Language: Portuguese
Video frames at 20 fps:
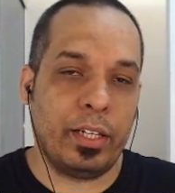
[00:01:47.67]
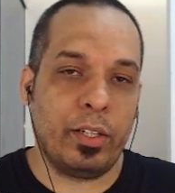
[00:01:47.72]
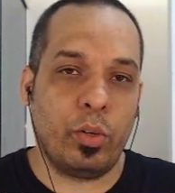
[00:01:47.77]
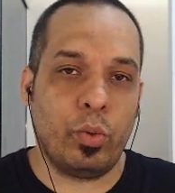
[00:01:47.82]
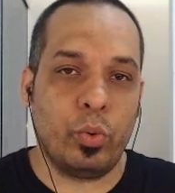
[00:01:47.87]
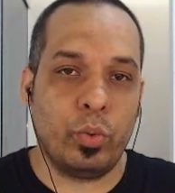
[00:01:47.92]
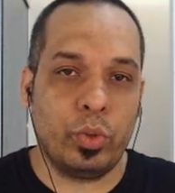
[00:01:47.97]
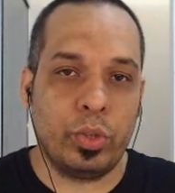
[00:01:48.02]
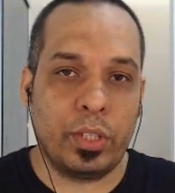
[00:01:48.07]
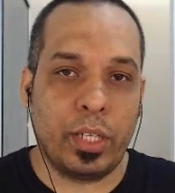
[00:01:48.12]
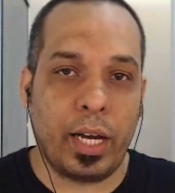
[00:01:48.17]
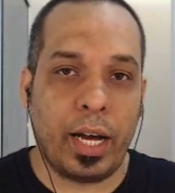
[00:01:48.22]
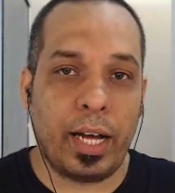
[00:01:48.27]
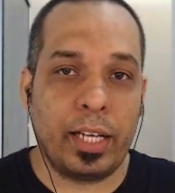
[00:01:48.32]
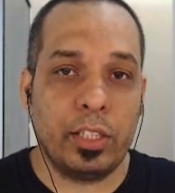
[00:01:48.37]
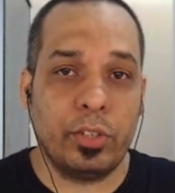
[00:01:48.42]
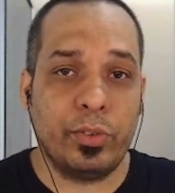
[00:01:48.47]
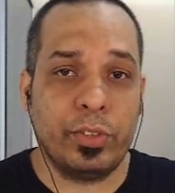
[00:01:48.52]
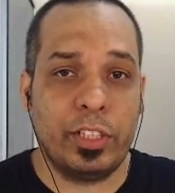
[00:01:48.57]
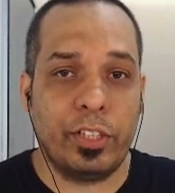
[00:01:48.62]
Em alguns
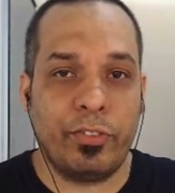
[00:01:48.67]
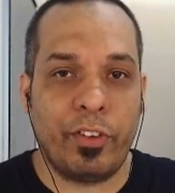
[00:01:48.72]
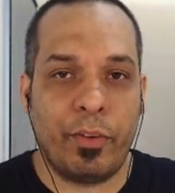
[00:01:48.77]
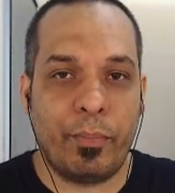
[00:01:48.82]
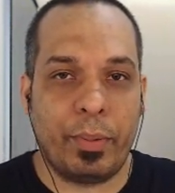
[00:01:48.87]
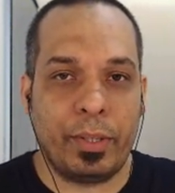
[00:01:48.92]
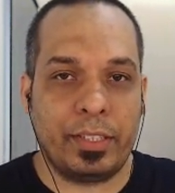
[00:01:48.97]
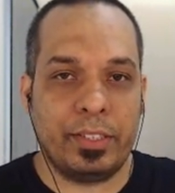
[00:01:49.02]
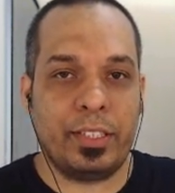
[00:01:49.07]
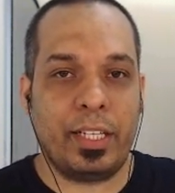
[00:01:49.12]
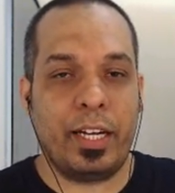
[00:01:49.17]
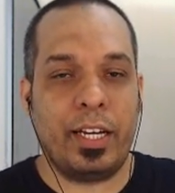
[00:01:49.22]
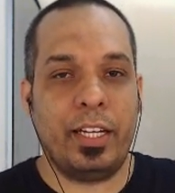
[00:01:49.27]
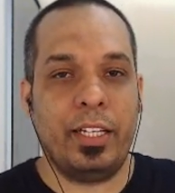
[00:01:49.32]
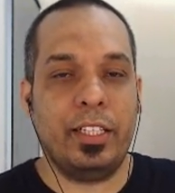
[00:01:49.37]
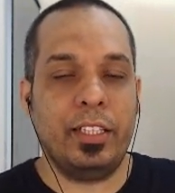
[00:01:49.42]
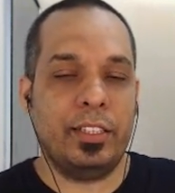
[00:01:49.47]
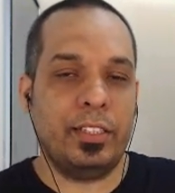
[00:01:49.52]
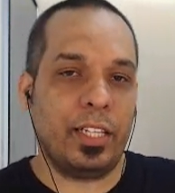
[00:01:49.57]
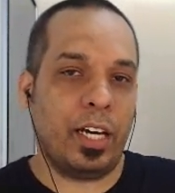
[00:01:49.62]
casos você vai precisar
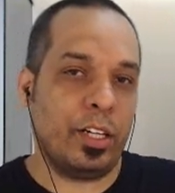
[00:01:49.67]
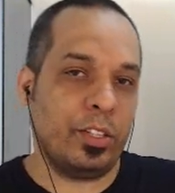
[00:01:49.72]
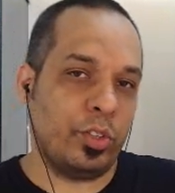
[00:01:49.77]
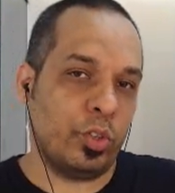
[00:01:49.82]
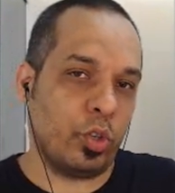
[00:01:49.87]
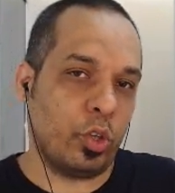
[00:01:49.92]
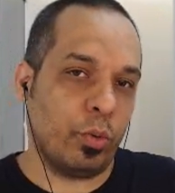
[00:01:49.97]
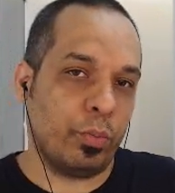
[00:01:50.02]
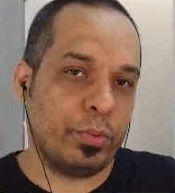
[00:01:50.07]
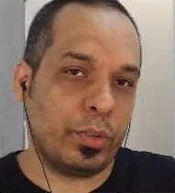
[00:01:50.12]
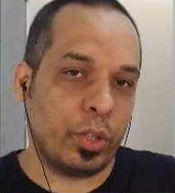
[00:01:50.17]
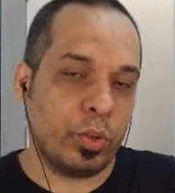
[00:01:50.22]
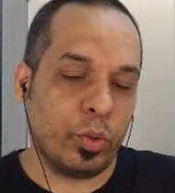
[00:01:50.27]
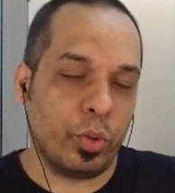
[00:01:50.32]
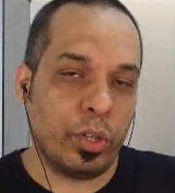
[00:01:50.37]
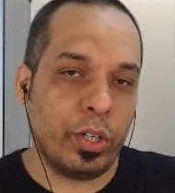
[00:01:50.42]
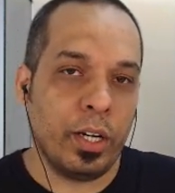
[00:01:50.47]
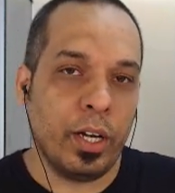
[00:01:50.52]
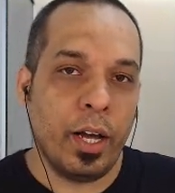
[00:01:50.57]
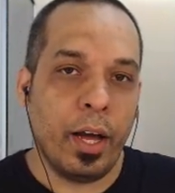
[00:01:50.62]
reiniciar o seu
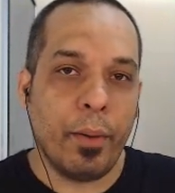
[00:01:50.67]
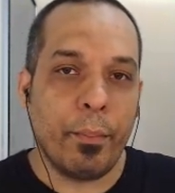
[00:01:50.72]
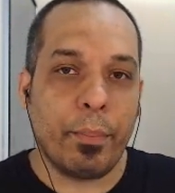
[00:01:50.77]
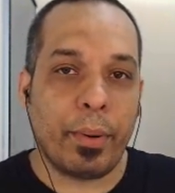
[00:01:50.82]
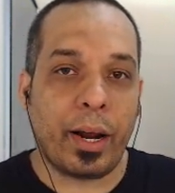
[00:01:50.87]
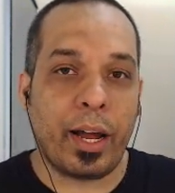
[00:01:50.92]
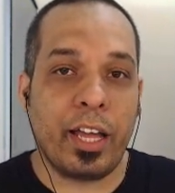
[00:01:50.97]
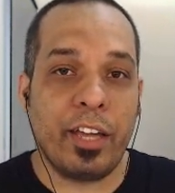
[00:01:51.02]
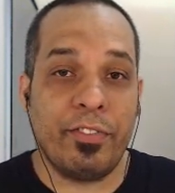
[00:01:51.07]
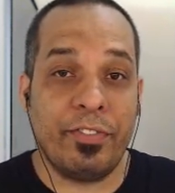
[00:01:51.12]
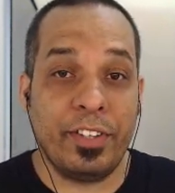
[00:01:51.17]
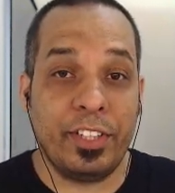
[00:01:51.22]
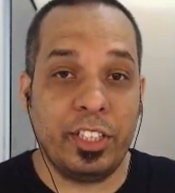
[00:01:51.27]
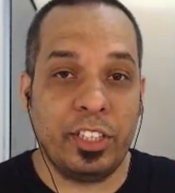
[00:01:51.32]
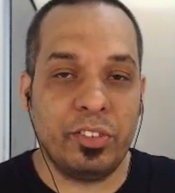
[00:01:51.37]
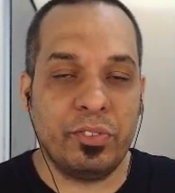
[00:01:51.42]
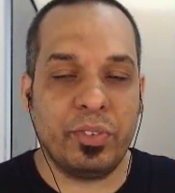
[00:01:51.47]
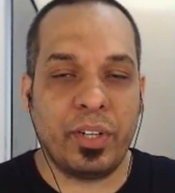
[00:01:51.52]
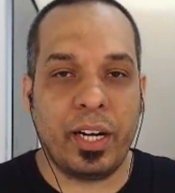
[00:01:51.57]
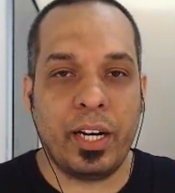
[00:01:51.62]
computador para
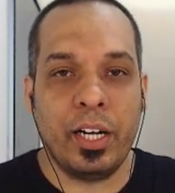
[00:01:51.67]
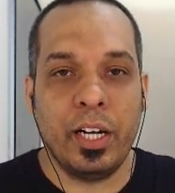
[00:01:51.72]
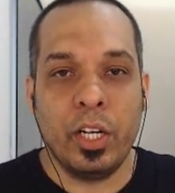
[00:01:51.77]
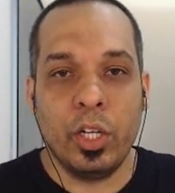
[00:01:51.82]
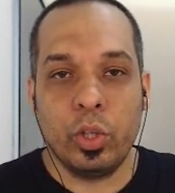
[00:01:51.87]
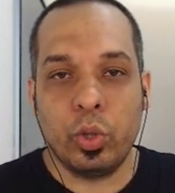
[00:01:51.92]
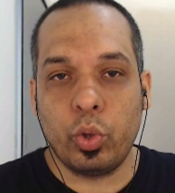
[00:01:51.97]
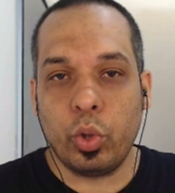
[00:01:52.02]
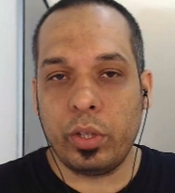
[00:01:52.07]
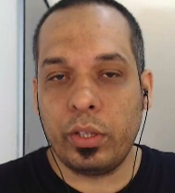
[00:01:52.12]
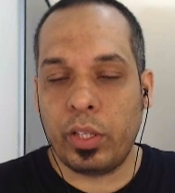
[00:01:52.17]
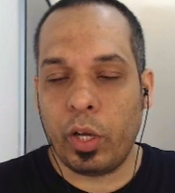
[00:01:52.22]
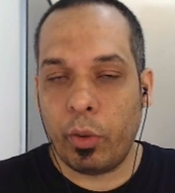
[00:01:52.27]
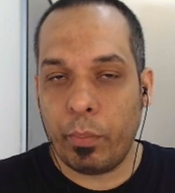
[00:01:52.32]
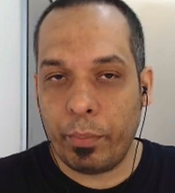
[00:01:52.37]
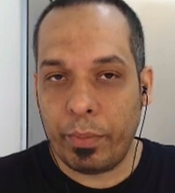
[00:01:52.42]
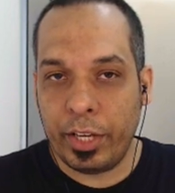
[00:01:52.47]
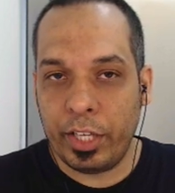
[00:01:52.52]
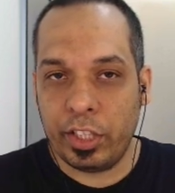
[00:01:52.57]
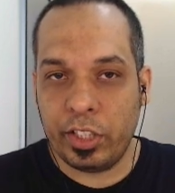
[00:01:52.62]
efetivar
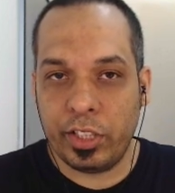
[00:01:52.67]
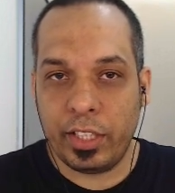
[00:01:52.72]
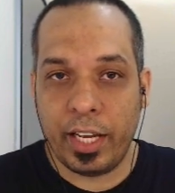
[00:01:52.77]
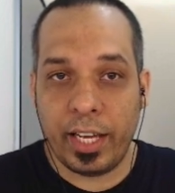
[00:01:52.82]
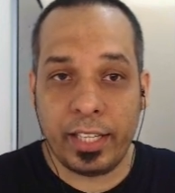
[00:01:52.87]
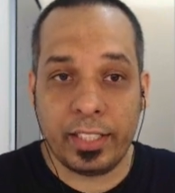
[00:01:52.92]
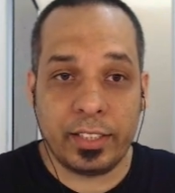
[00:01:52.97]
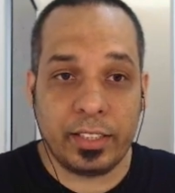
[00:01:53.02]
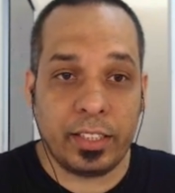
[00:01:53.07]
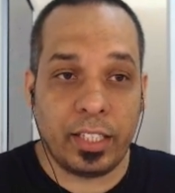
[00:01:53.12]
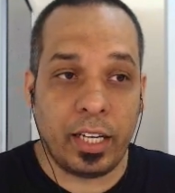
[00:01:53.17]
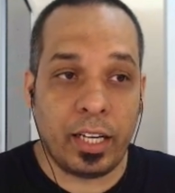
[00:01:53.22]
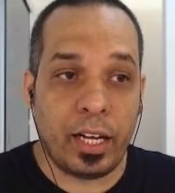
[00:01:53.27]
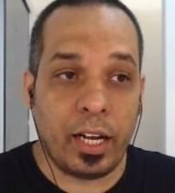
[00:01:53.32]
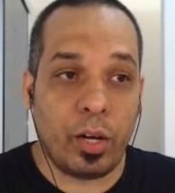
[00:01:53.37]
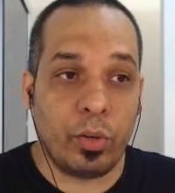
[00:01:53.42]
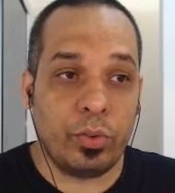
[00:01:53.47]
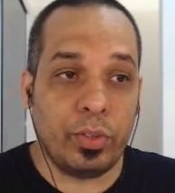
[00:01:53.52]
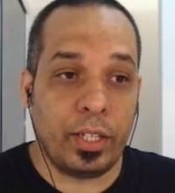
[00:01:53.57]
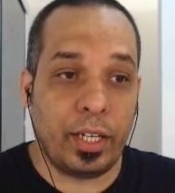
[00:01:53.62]
totalmente esta
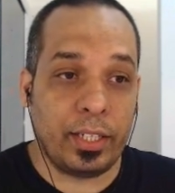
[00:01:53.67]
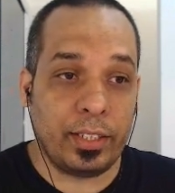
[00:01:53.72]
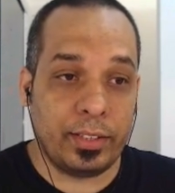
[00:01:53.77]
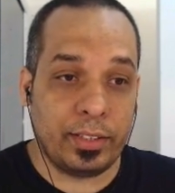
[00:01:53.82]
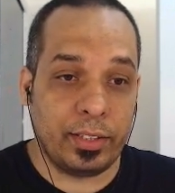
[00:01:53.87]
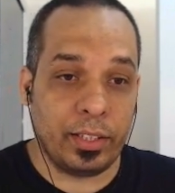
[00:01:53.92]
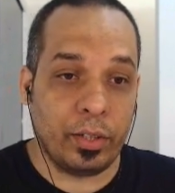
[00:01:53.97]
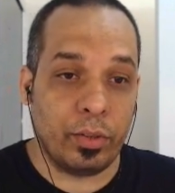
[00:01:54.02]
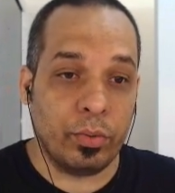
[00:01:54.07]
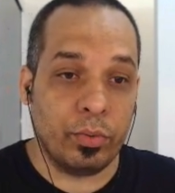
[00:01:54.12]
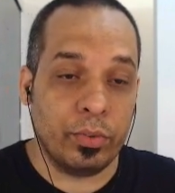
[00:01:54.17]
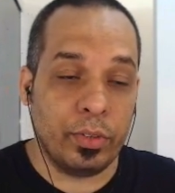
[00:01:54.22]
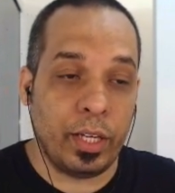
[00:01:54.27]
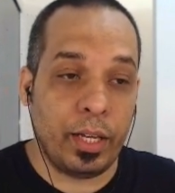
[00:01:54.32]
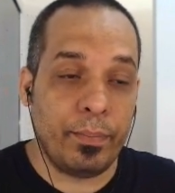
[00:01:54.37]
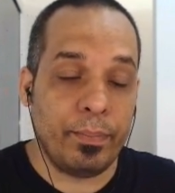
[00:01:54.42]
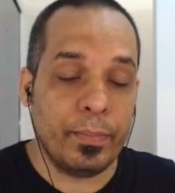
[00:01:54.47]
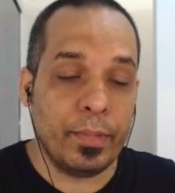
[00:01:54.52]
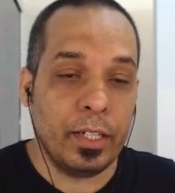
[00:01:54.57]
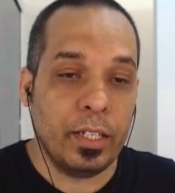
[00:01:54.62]
alteração, né?